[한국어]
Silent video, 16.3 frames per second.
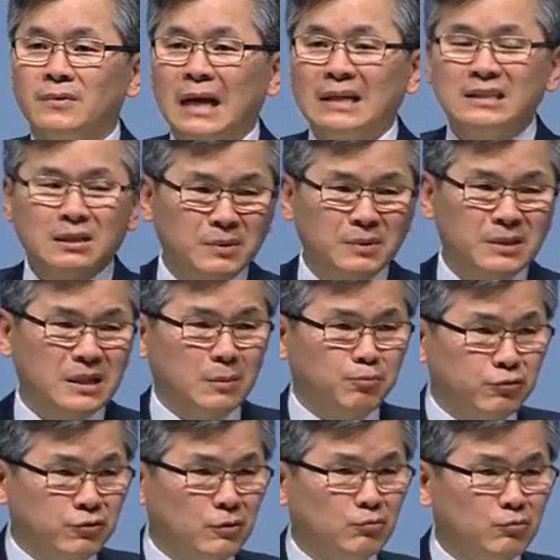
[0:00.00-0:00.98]
아침에 제가
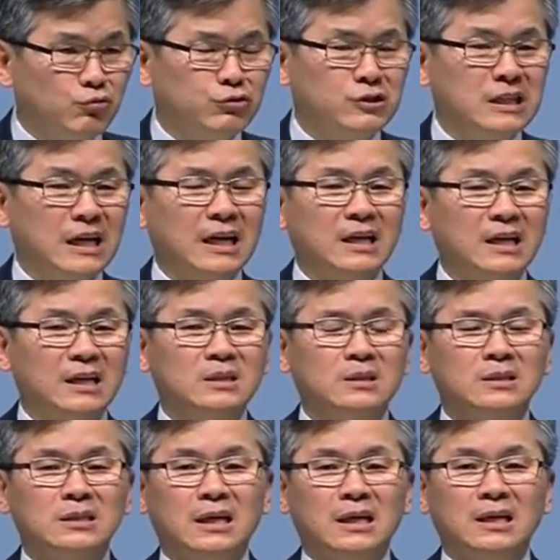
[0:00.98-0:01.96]
불쑥 무슨 생각이
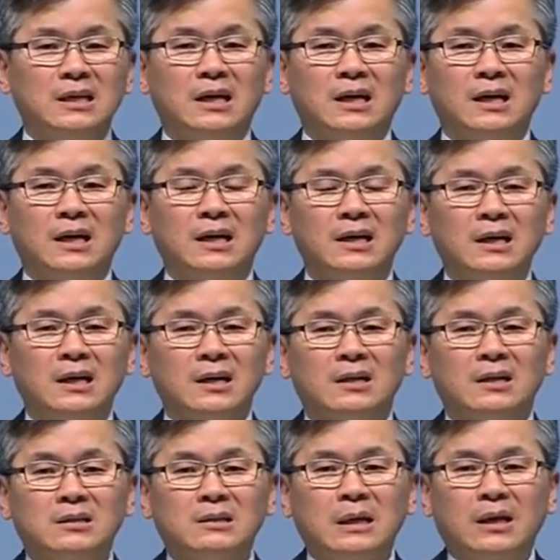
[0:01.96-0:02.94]
드느냐 하니까
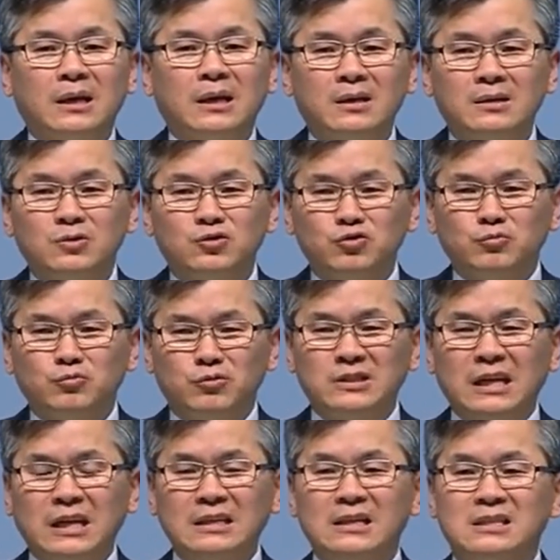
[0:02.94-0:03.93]
그때 그
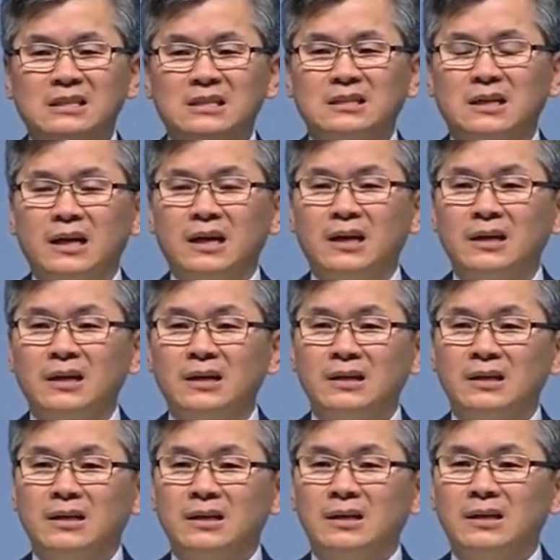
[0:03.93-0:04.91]
23살 시절에
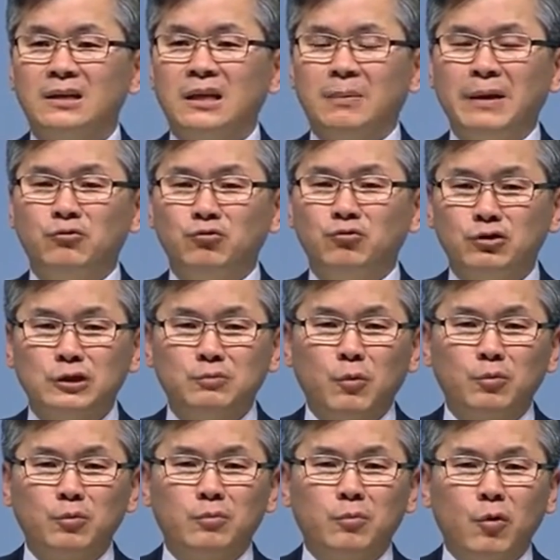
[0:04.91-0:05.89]

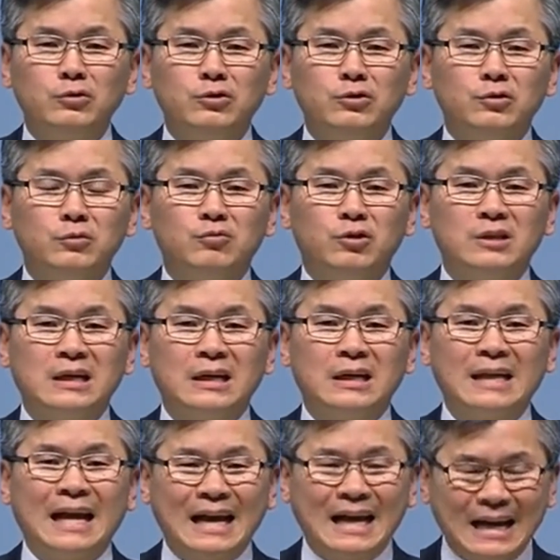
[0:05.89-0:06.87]
265불 목조 건물에서
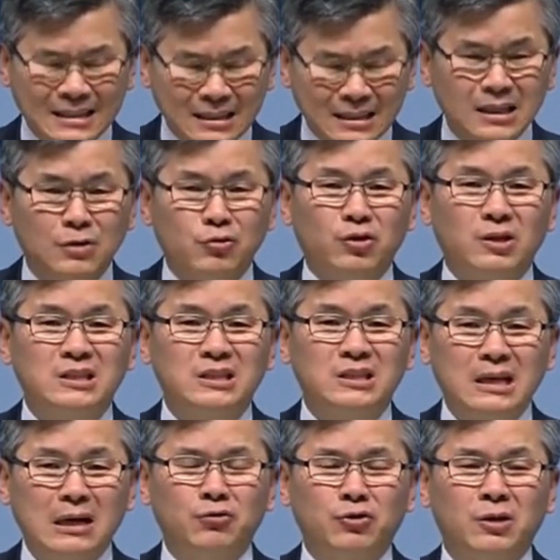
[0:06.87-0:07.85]
하는데 한겨울이
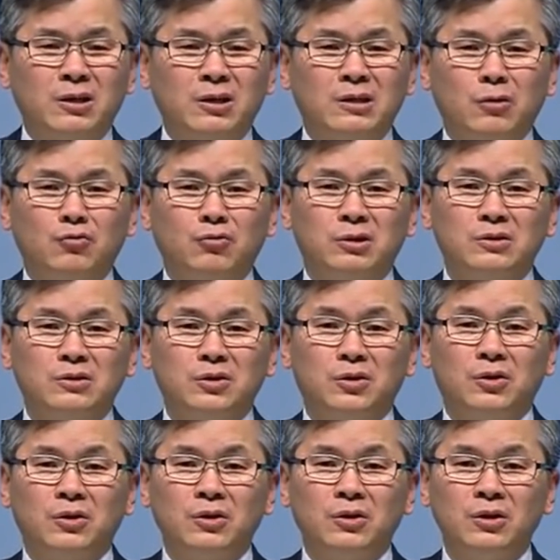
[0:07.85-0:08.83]
시카고의
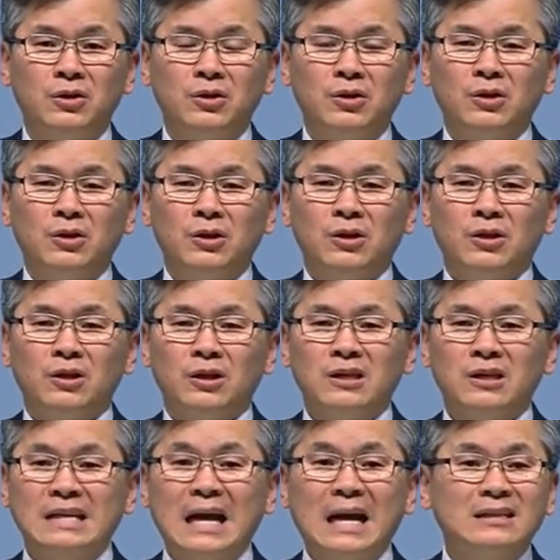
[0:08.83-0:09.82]
겨울은요 이
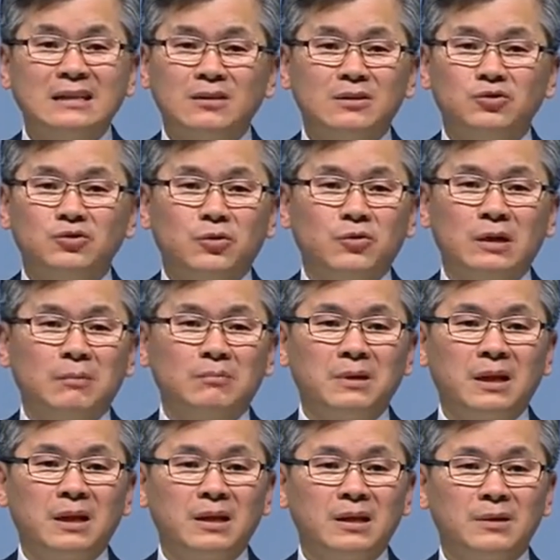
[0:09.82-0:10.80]
상상을
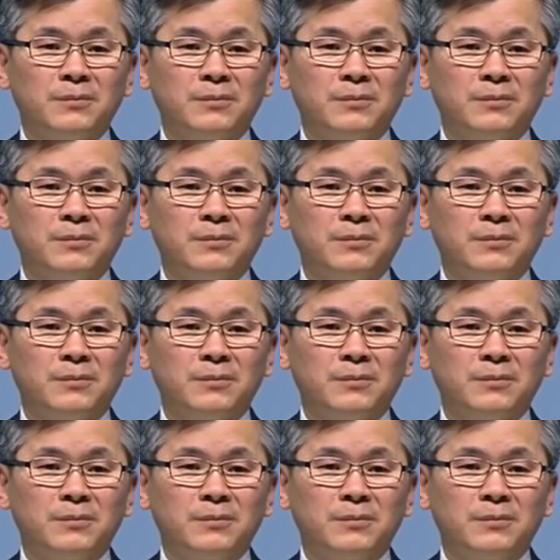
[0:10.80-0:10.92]
초월합니다